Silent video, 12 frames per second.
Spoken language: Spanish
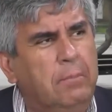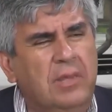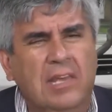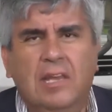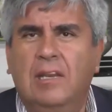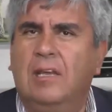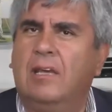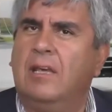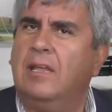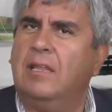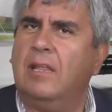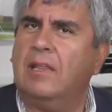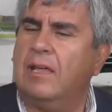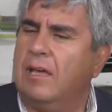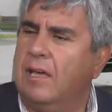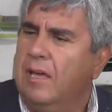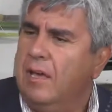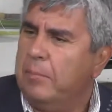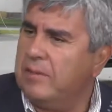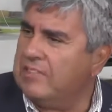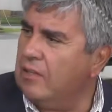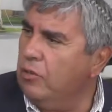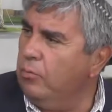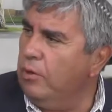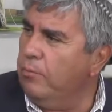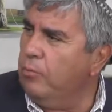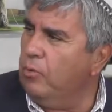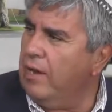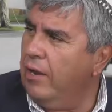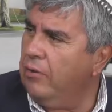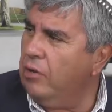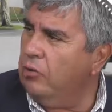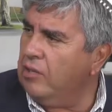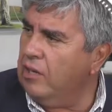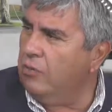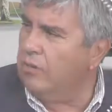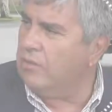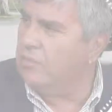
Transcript: viene desde pasando por el Puclaro y que no tiene